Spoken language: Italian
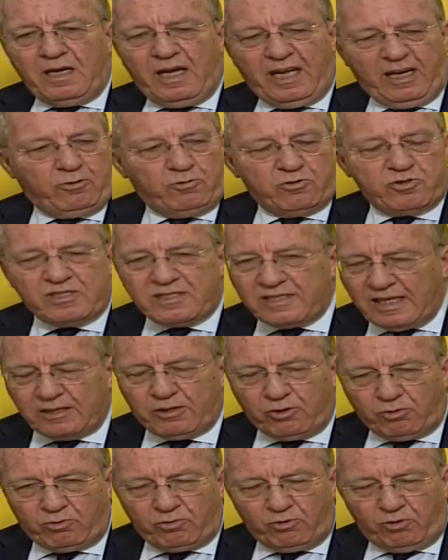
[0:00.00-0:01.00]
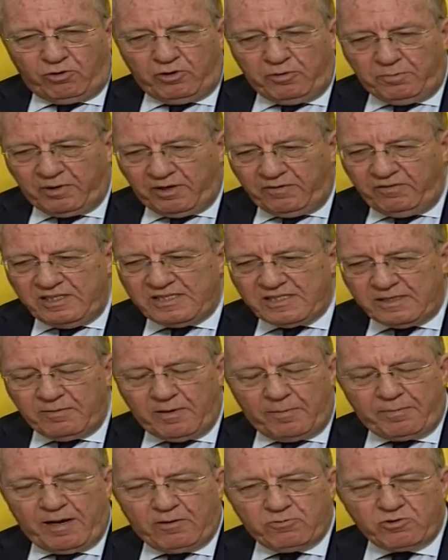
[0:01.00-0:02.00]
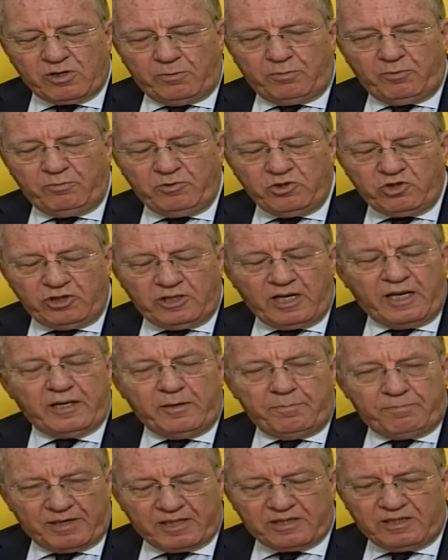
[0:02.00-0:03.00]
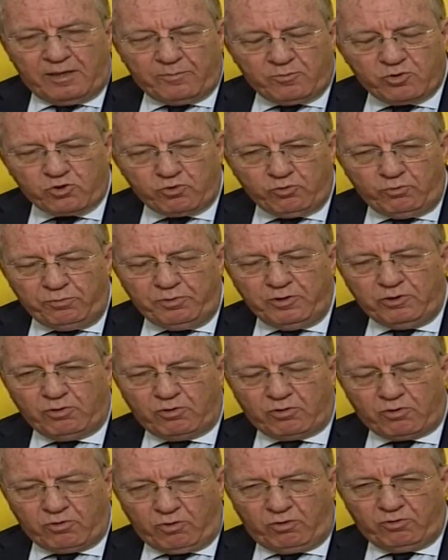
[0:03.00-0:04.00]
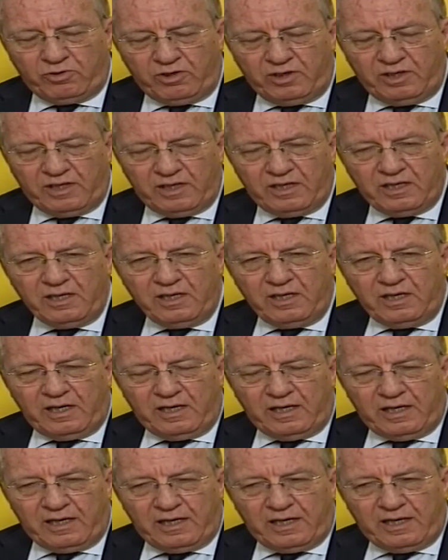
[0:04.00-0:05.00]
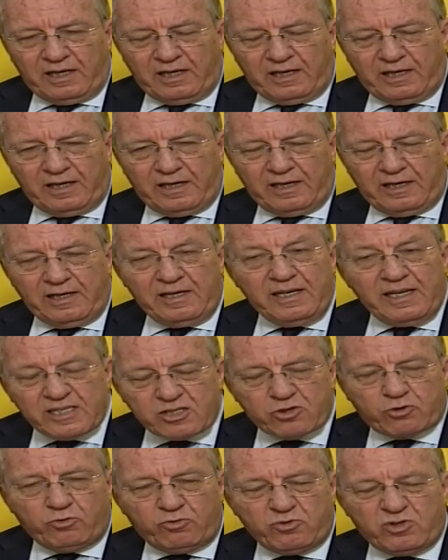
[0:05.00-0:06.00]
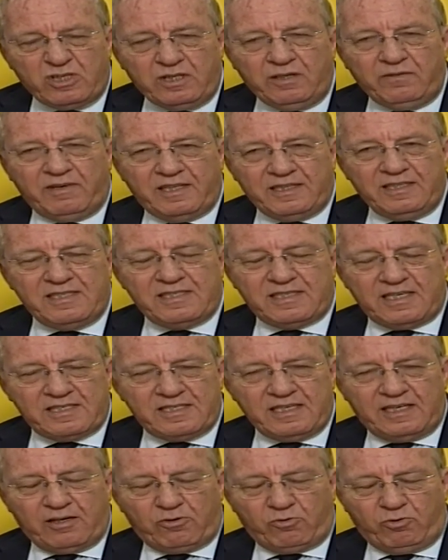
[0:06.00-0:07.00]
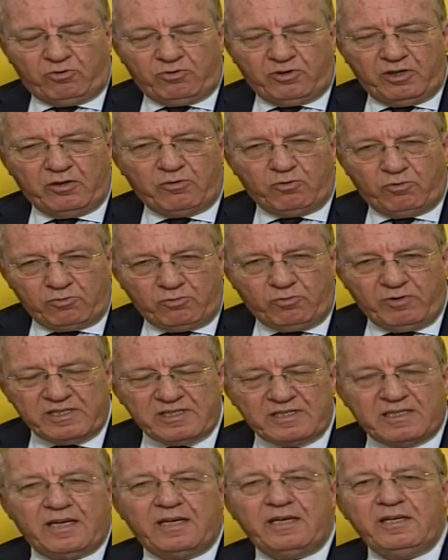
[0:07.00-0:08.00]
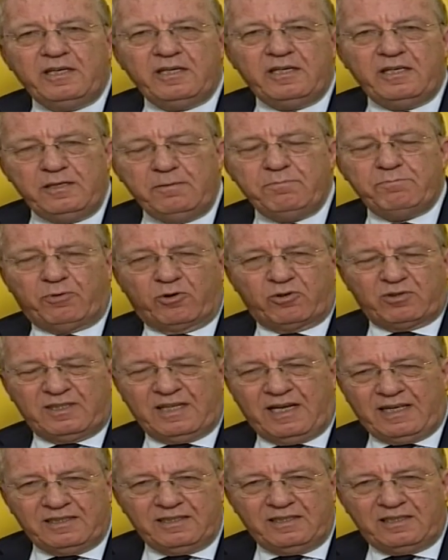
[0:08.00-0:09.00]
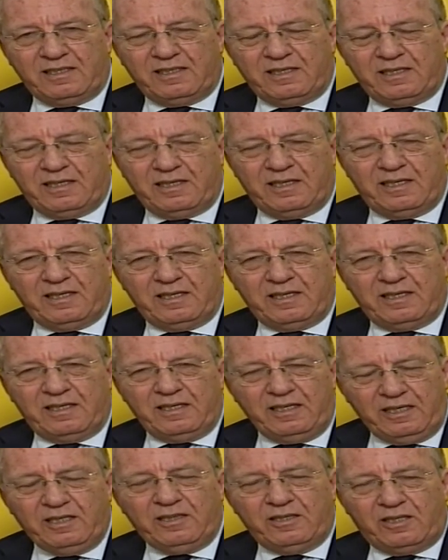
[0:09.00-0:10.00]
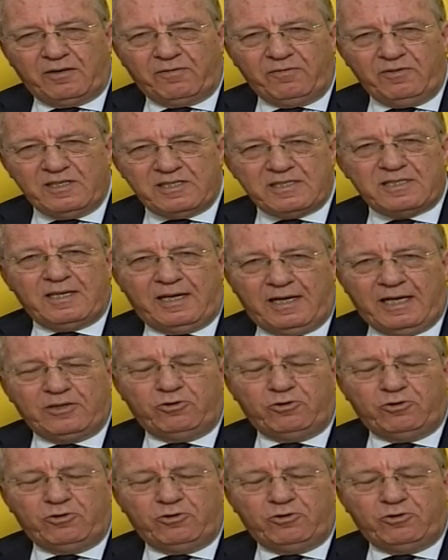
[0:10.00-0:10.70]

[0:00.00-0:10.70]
Ecco, state con noi, brevissima pausa pubblicitaria e partiamo subito con eh, l'esclusiva di stasera con, con questa importante eh, intervista. A